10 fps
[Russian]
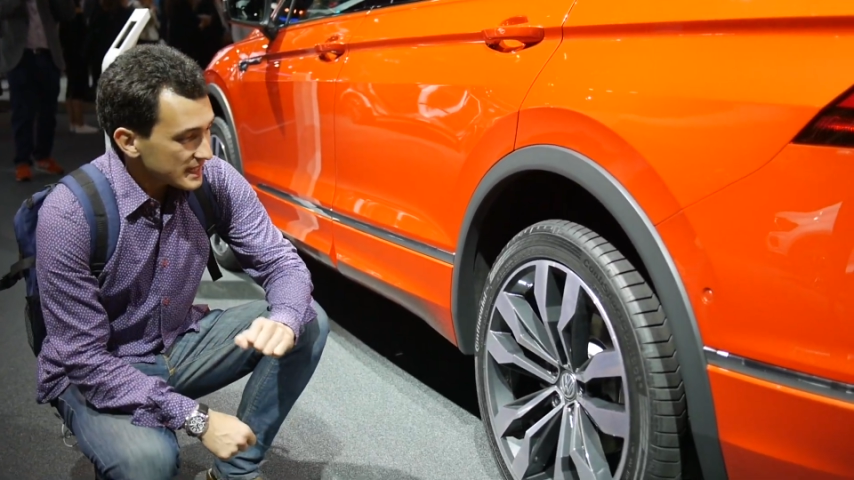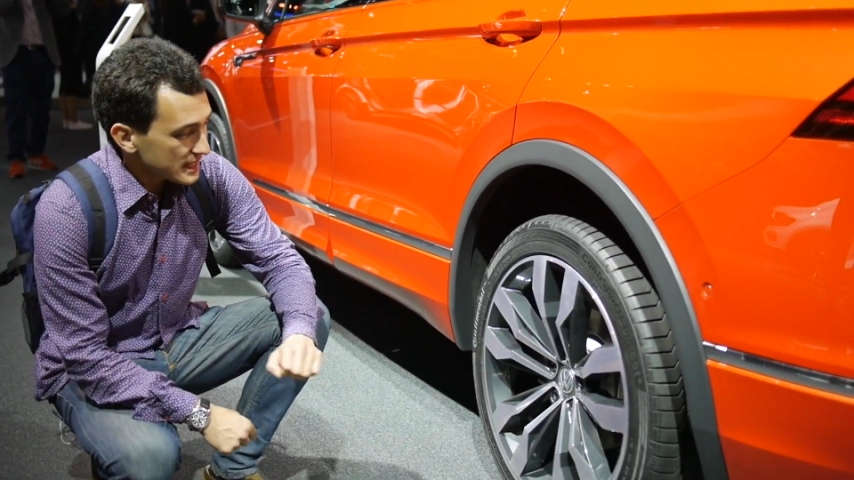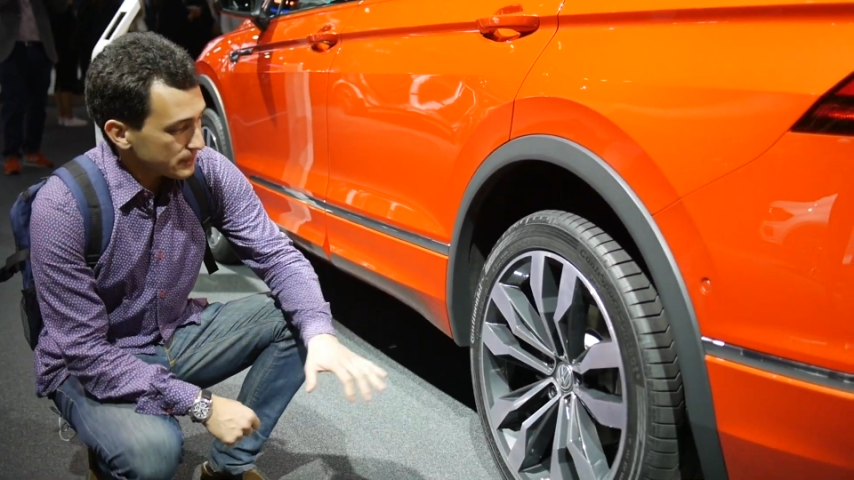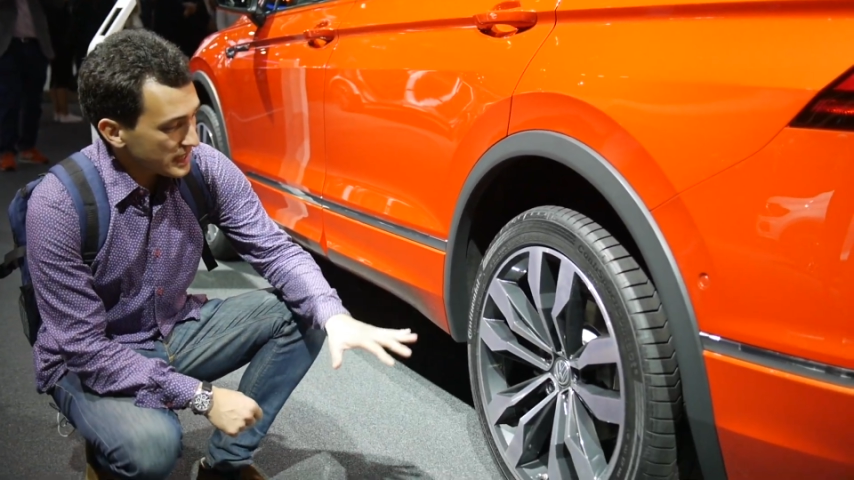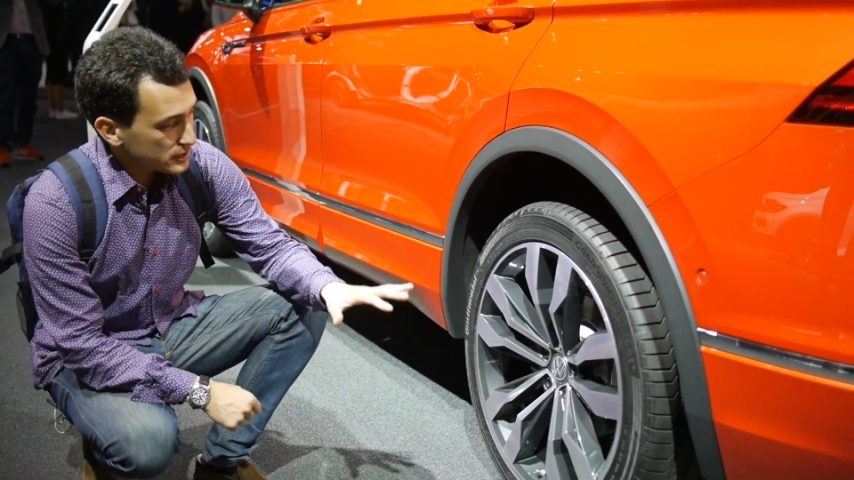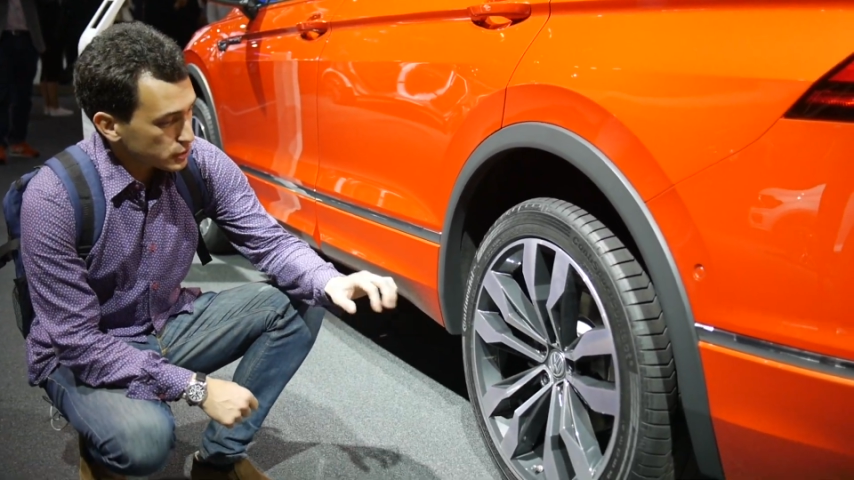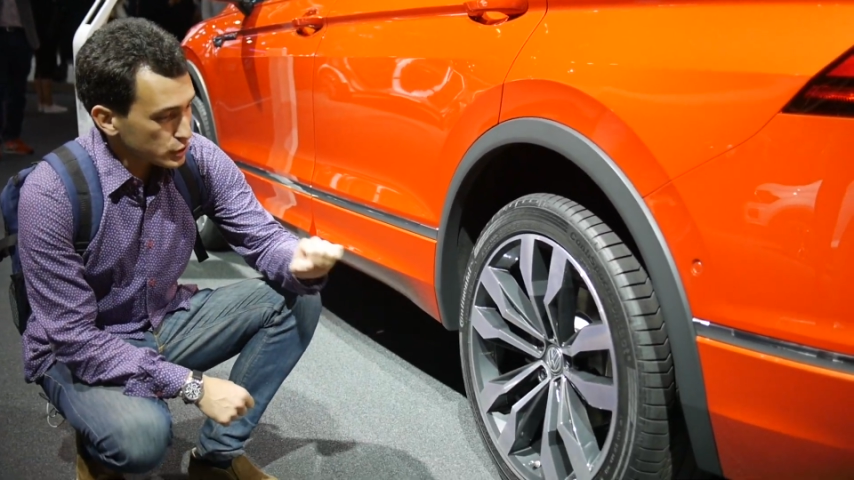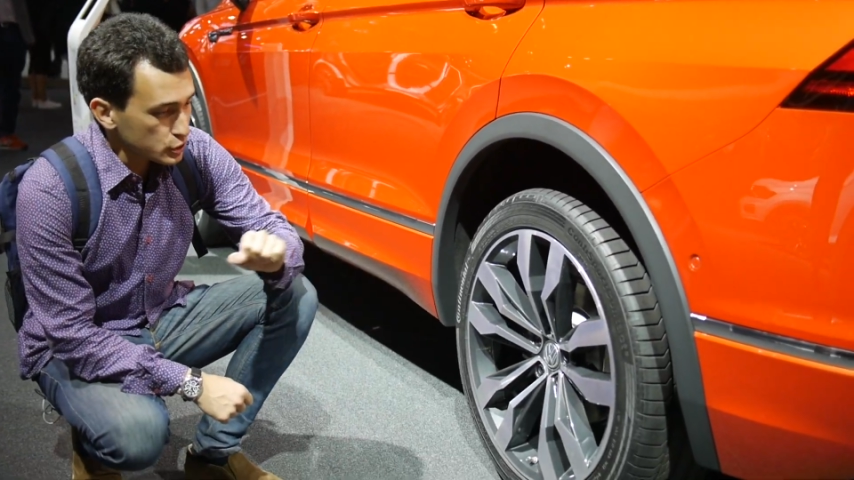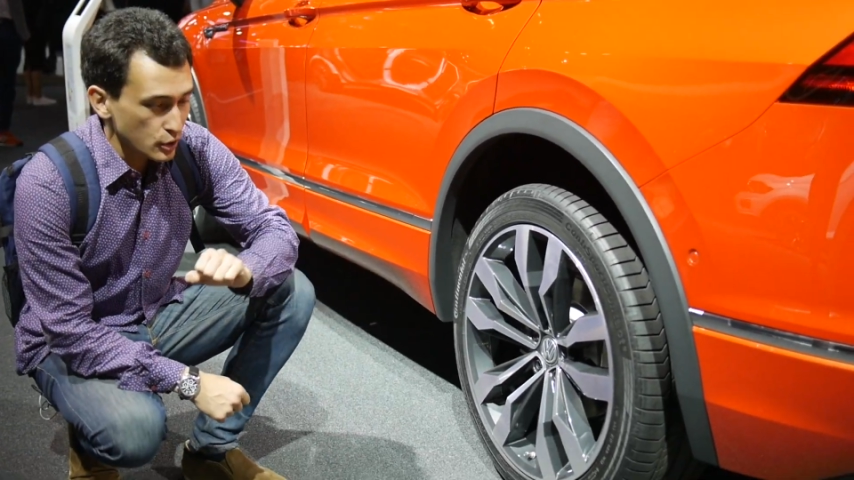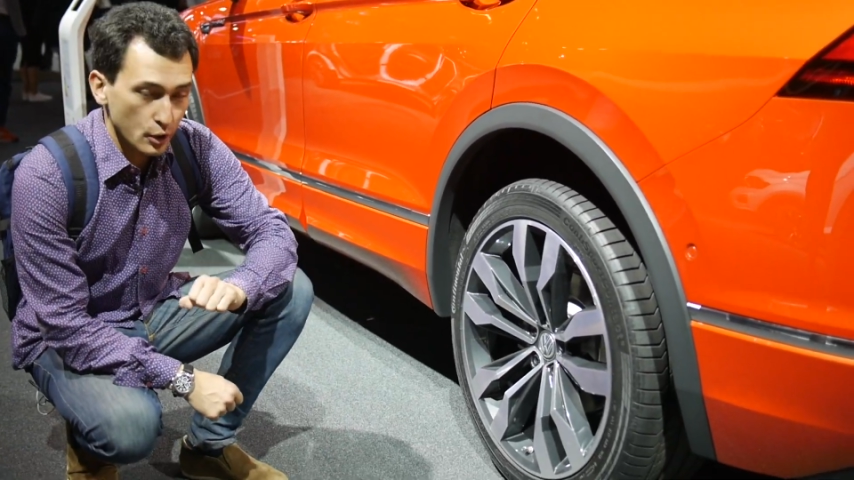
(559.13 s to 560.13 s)
имеются
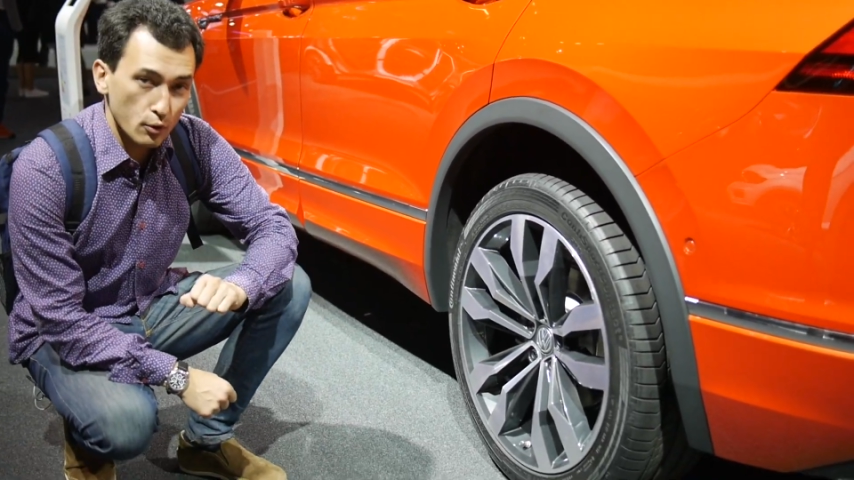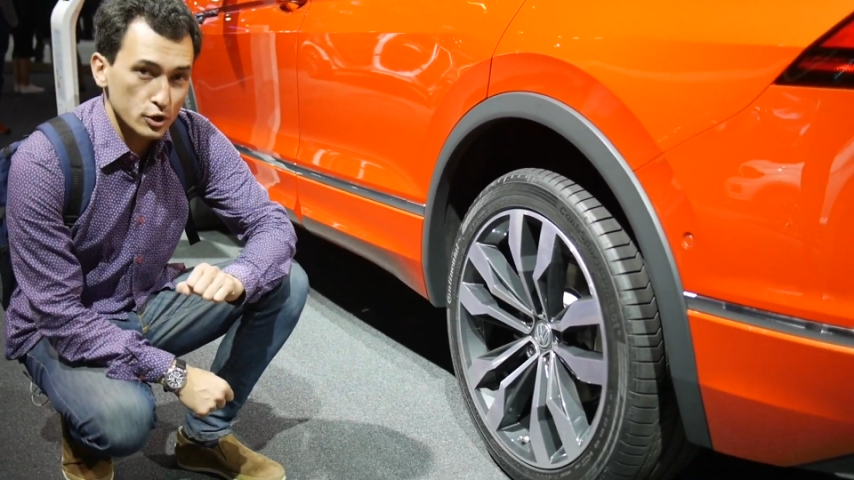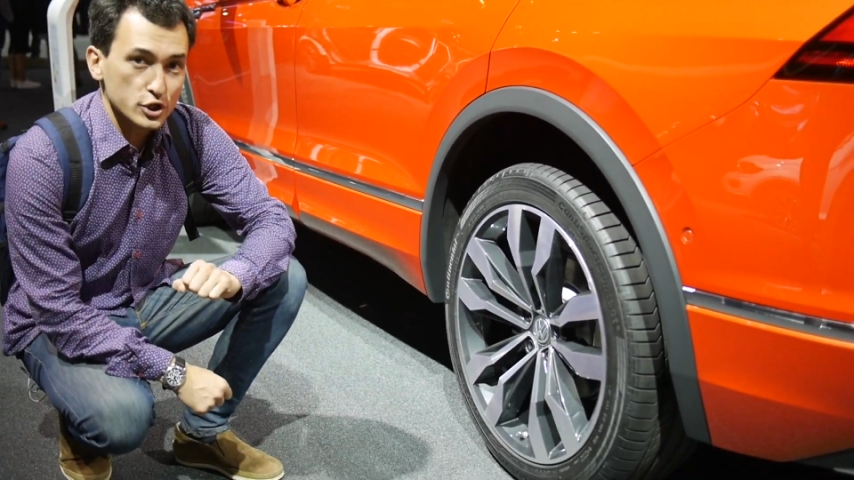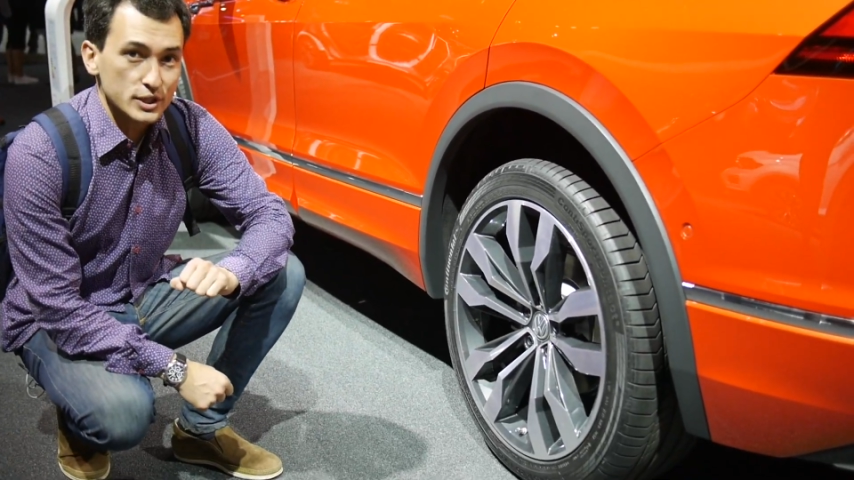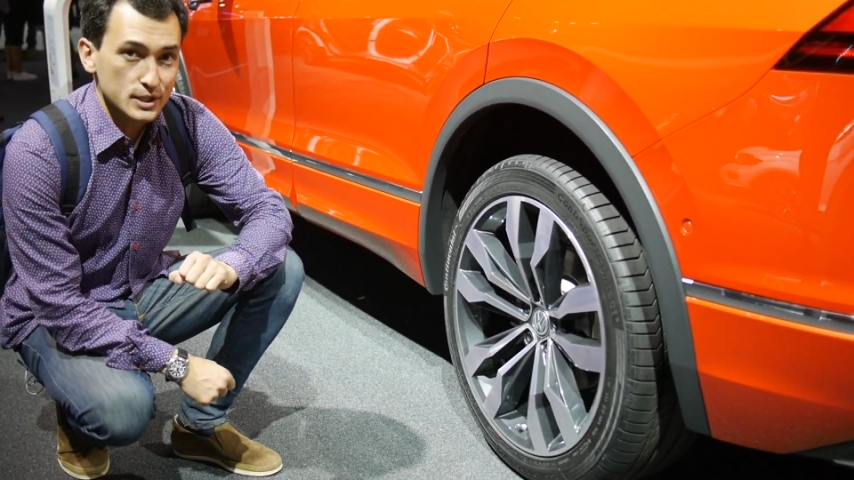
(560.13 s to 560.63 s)
еще и очень